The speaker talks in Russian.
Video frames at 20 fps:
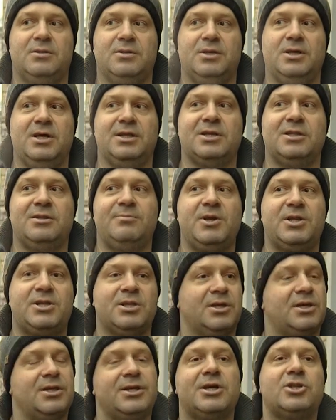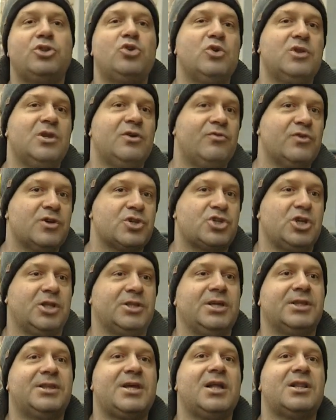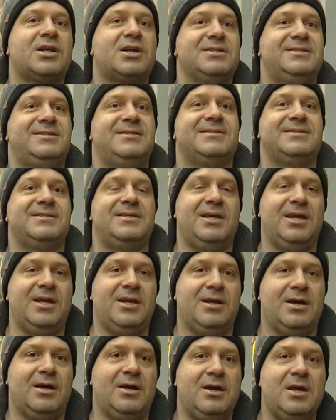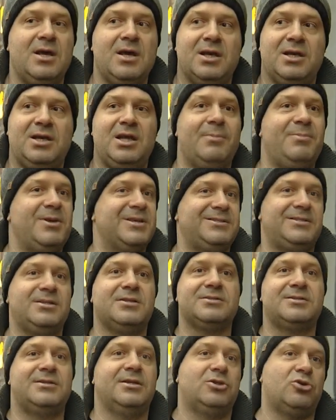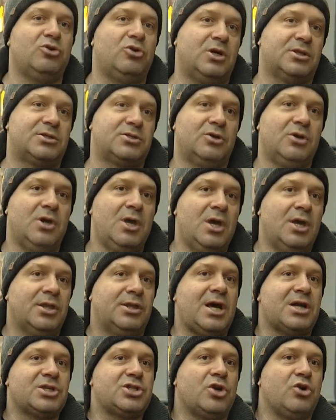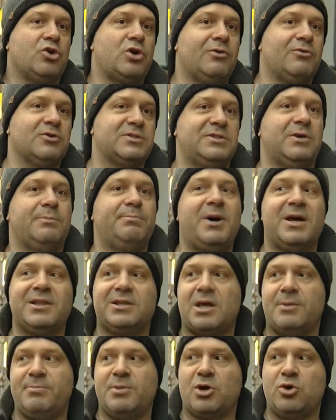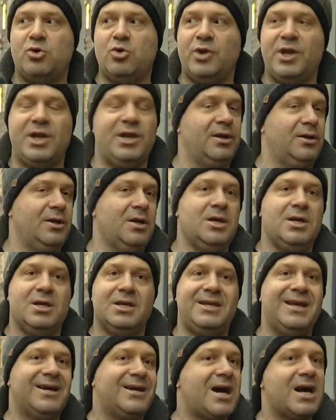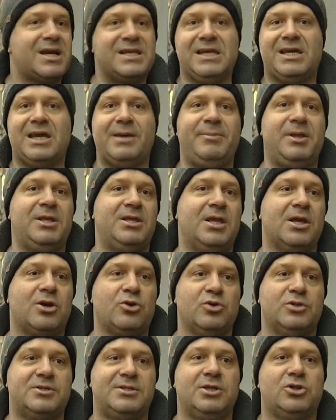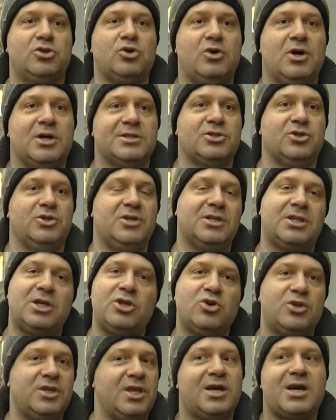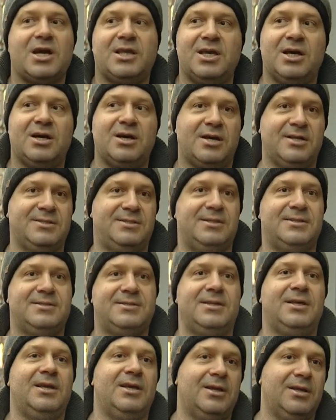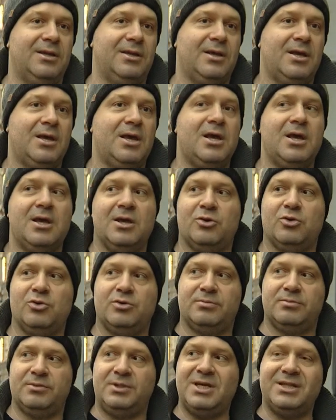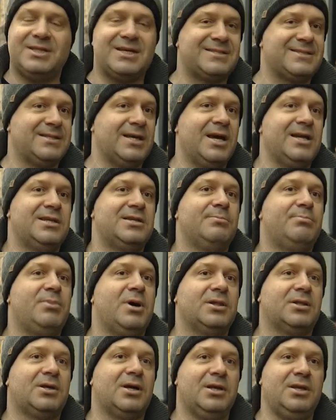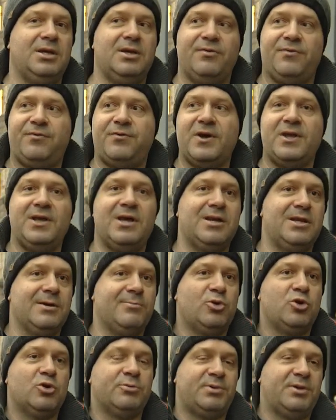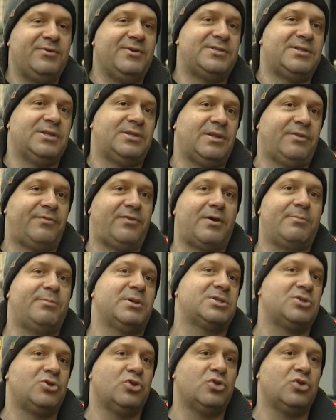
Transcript: этот митинг никто не вышел, не дал разъяснения, не объяснил ситуацию. Также руководство банка «Меркурий» никак не комментирует ситуацию, не дает никаких разъяснений. Э, ни на сайте банка, ни в фойе не могут повесить информацию.